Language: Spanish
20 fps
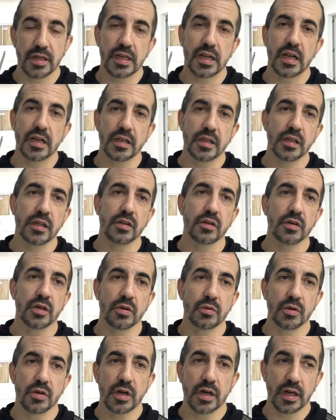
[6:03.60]
venir al nido
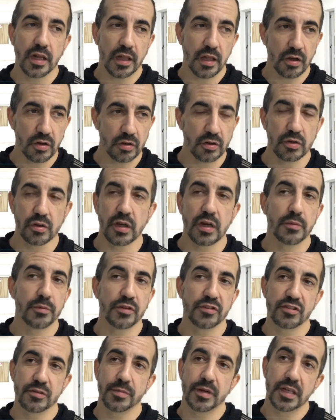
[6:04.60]
y bueno, agradezco a la
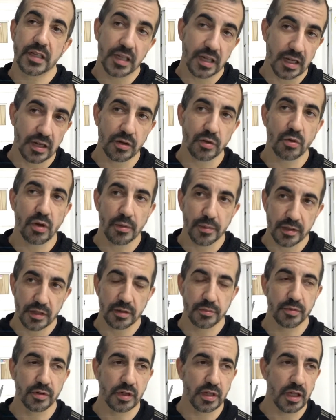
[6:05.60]
municipalidad
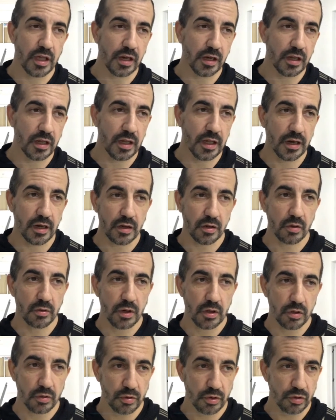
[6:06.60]
nuevamente porque ha,
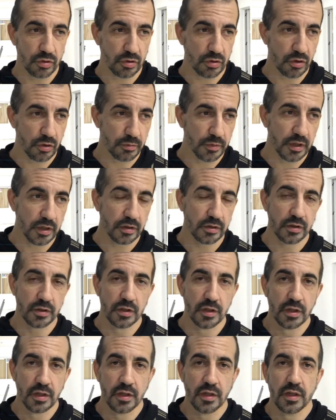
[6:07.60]
renovado votos conmigo.
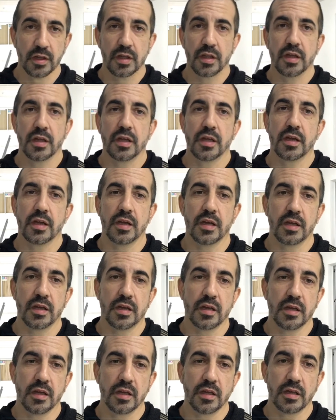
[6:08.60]

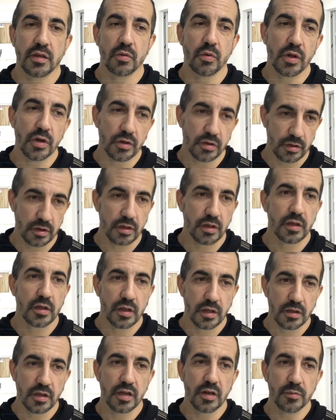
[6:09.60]
Eh, y bueno,
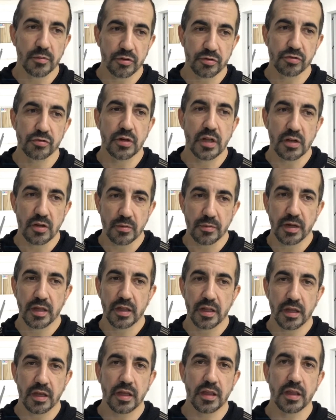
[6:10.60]
tenemos un año
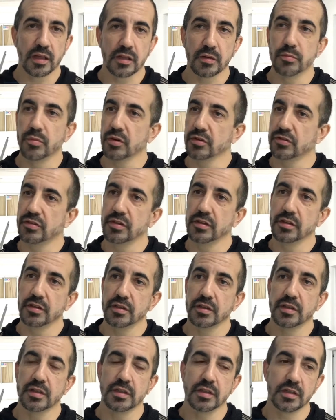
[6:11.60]
más de, de, kickboxing
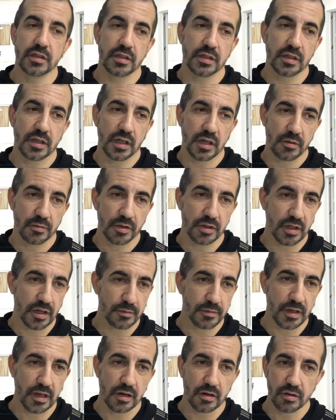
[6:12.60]
y queremos
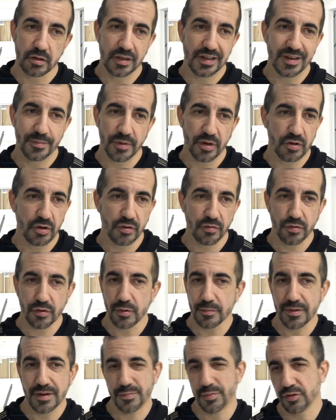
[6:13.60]
terminarlo de la mejor
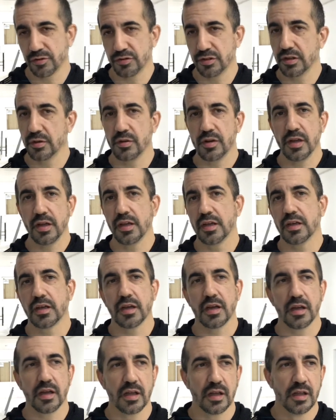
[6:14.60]
forma posible y
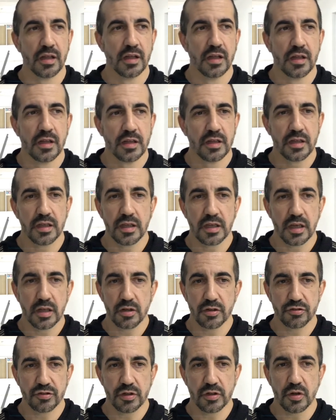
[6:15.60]
que, y que
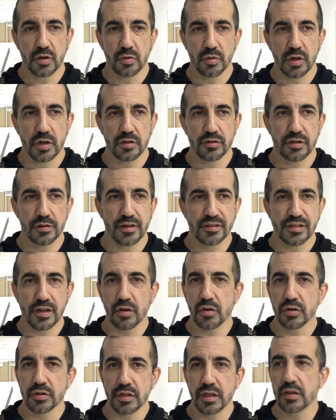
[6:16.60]
los chicos, bueno, se
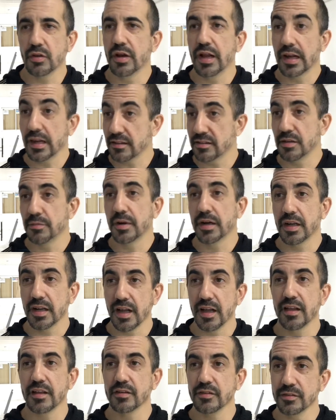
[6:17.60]
vayan contentos a la casa, más que
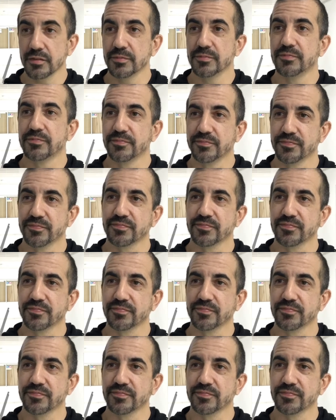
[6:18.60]
nada, ¿no?